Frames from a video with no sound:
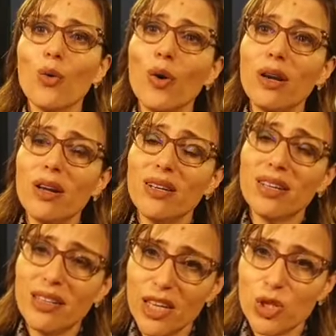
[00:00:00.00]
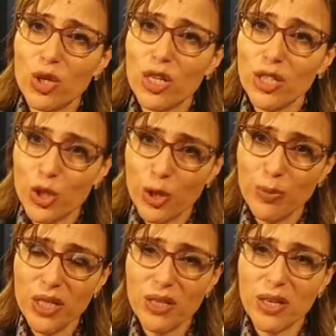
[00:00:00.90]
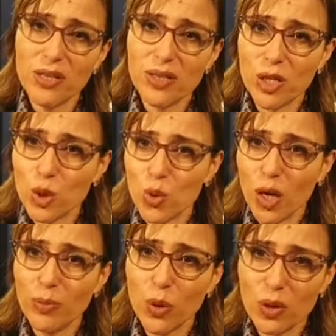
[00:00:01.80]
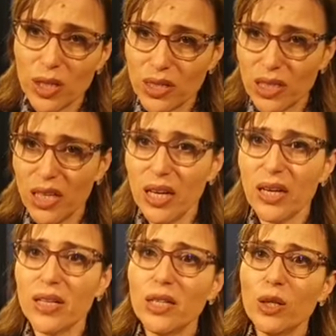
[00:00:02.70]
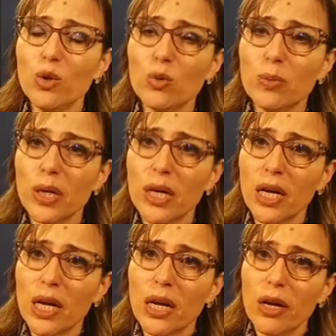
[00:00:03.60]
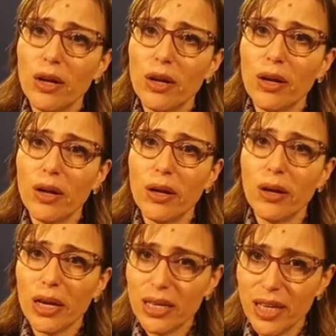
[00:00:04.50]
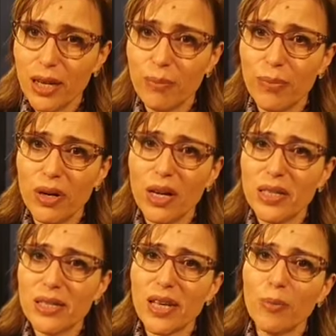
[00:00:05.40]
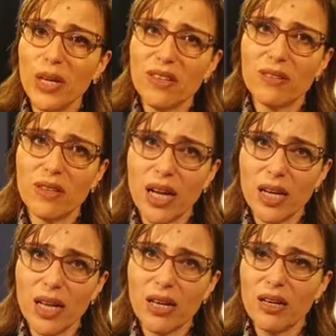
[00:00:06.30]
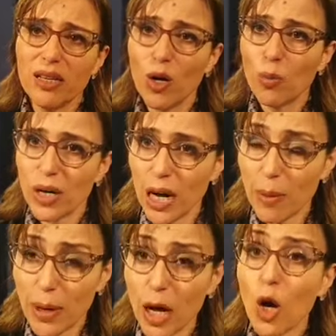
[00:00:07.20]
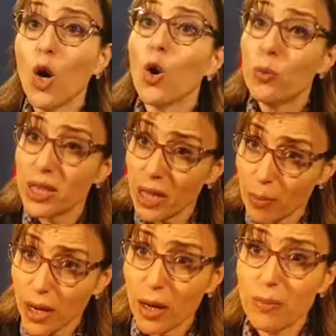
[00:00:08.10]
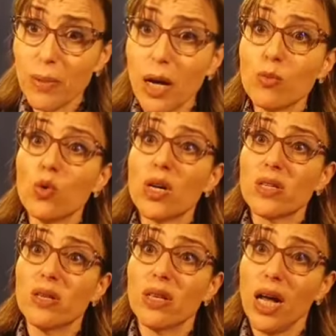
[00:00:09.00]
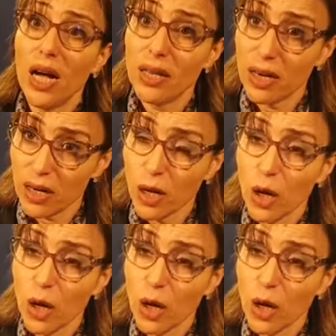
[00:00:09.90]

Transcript: والنتائج الإيجابية اللي نسجلوها بكل ارتياح يعني اليوم آه، غياب الإصابات على اليوم الرابع وبالطبع مع مواصلة الحذر